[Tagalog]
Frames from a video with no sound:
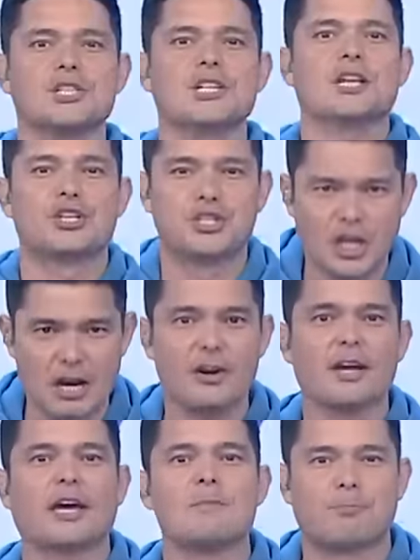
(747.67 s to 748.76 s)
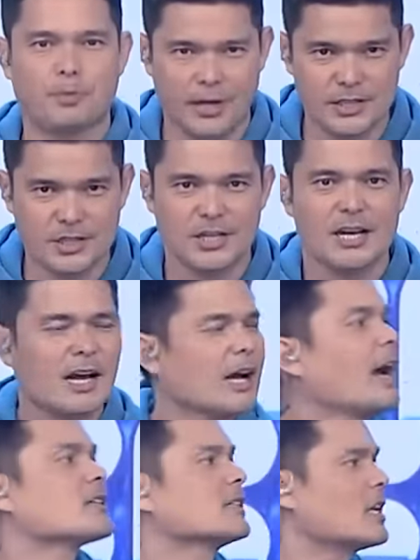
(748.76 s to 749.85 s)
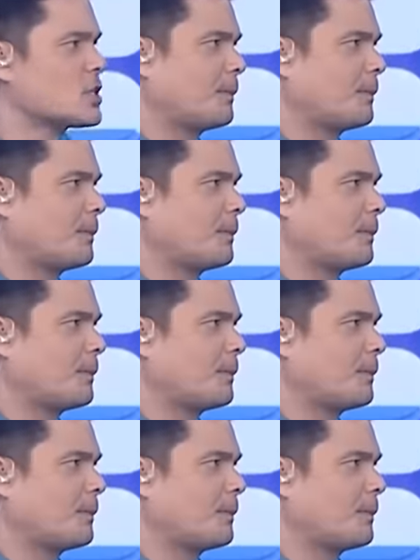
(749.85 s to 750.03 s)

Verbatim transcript: Sina Jeric and Prince. Guys, let's